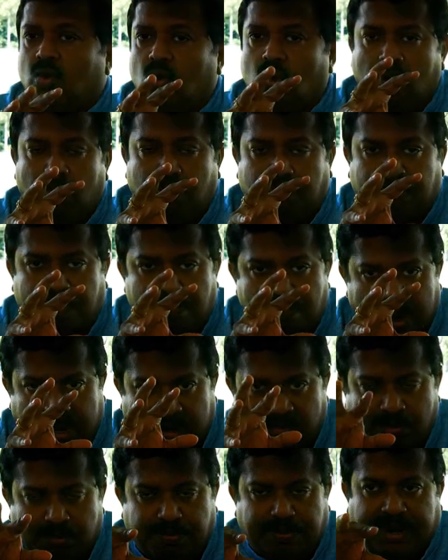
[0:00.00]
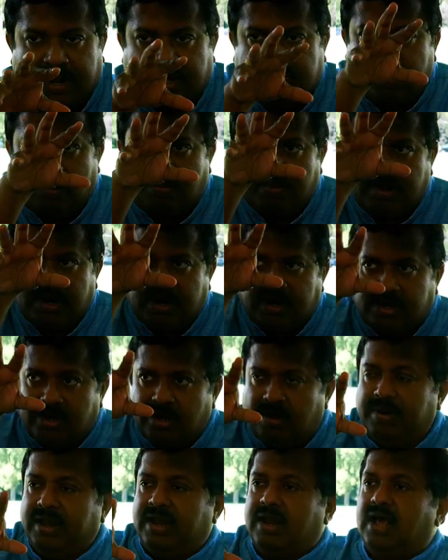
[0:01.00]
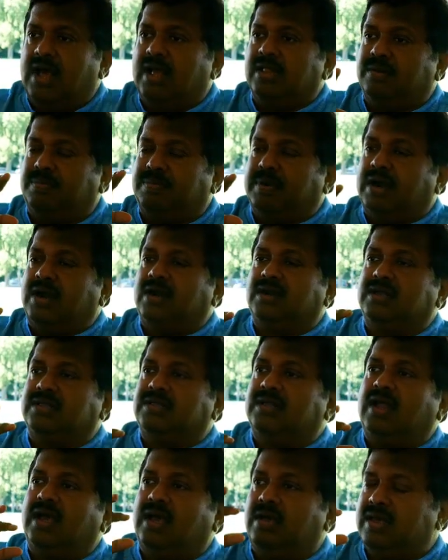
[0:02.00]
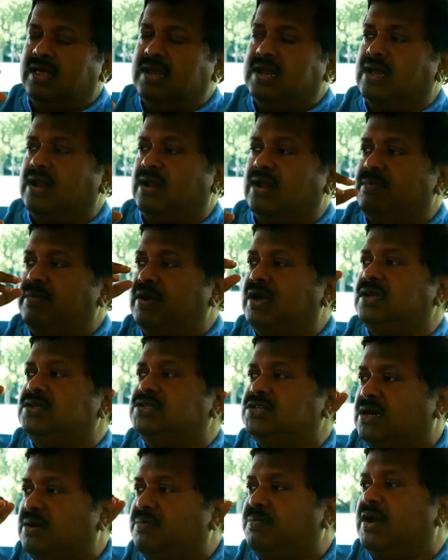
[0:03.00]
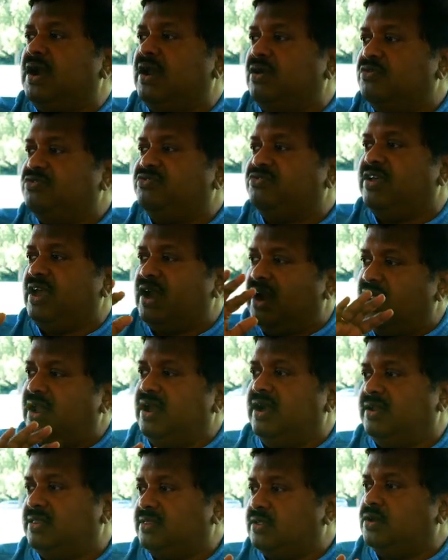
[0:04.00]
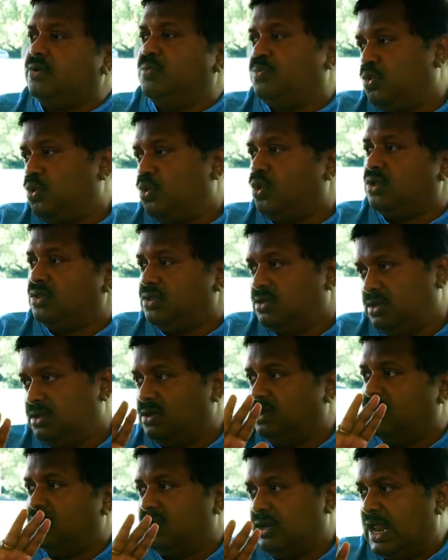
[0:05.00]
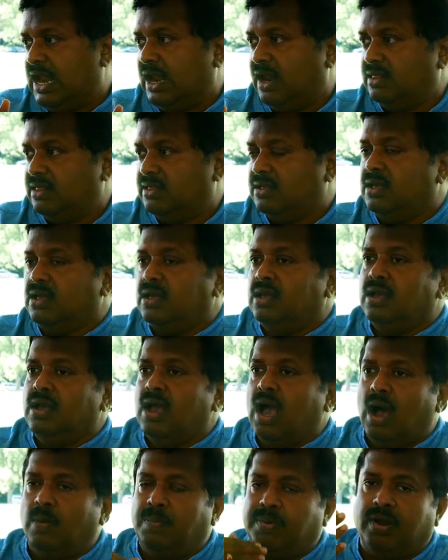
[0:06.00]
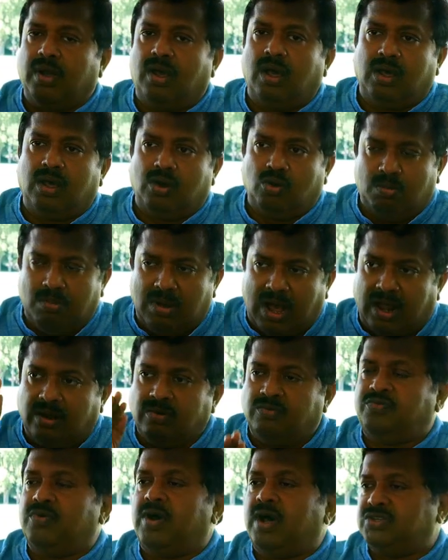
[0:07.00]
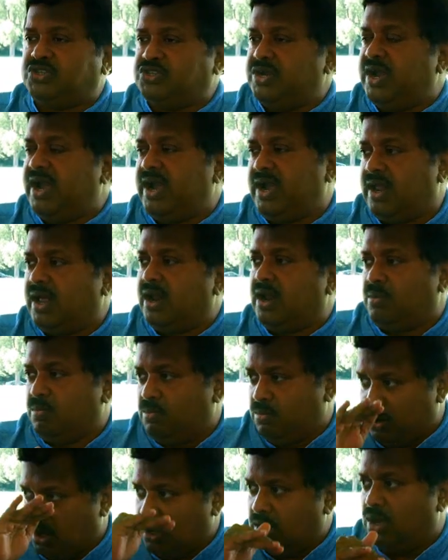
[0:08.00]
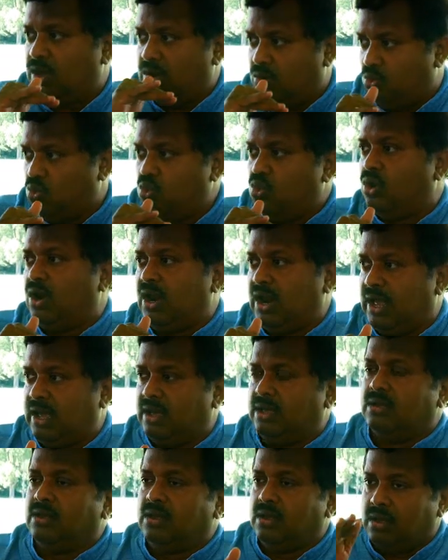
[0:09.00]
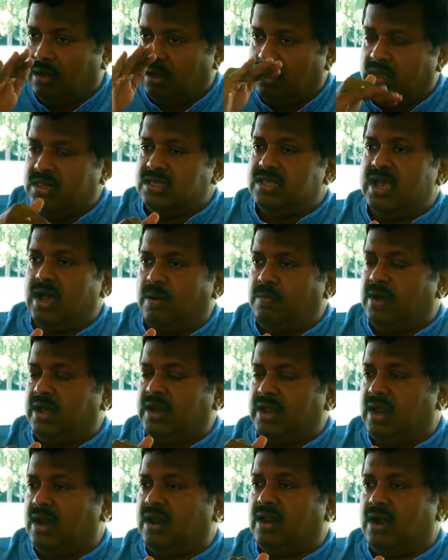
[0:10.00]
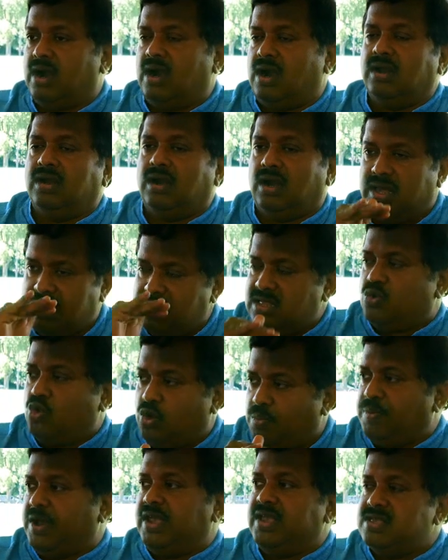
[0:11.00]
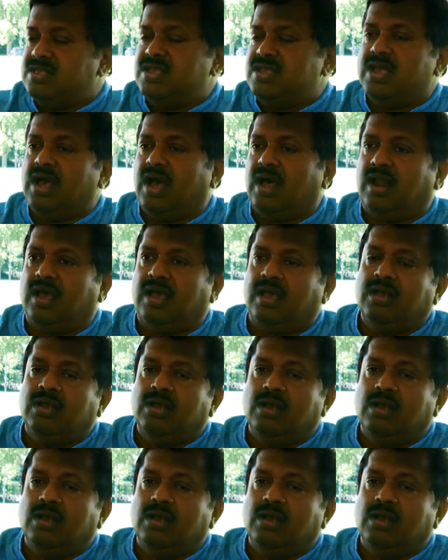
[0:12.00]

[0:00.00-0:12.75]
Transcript: ஒரு மரபு பழக்கம் இருக்குது அப்படின்னா அந்த பழக்கத்தில் இருக்கிற மிகச்சிறப்பான விஷயங்களை எடுத்துகிட்டு போகிறது நல்லது அப்புறம் ரொம்ப அன்ஃபார்ச்சுனேட்டாக நம்ம ஊரில் இந்தியா மாதிரியான நாடுகளை குறிப்பாக இந்தியாவில்